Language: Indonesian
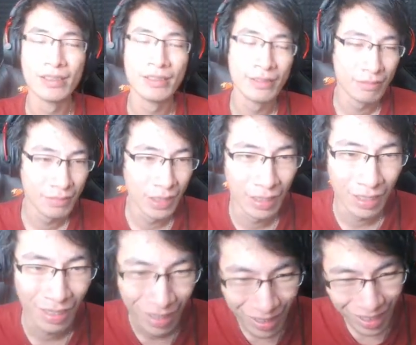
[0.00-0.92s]
Boy that
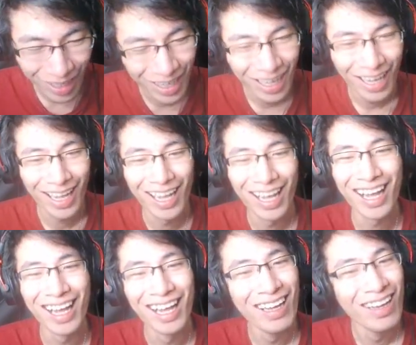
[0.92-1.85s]
age,
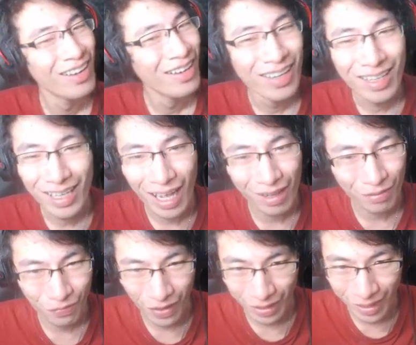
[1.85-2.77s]
father like that. God
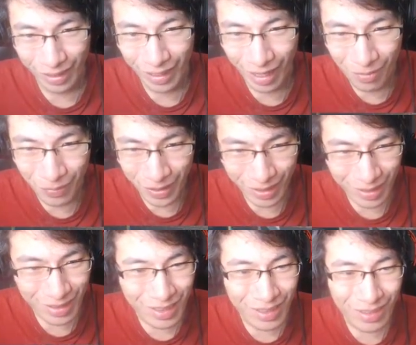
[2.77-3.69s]
fucking David.
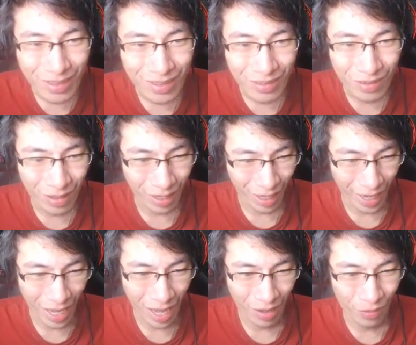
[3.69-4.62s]
Gue
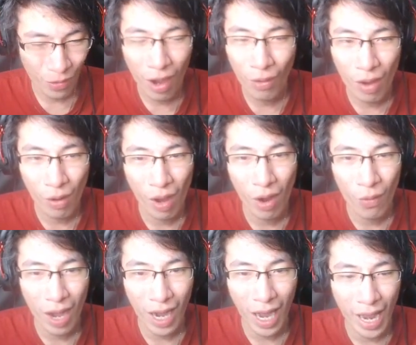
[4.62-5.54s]
kayak, gue gue gue
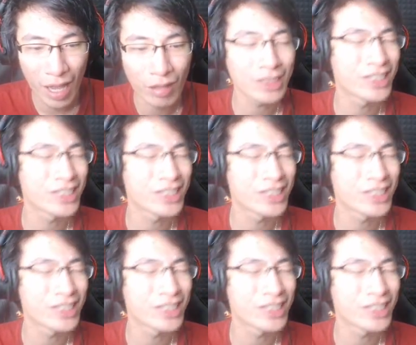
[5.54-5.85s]
gue kayak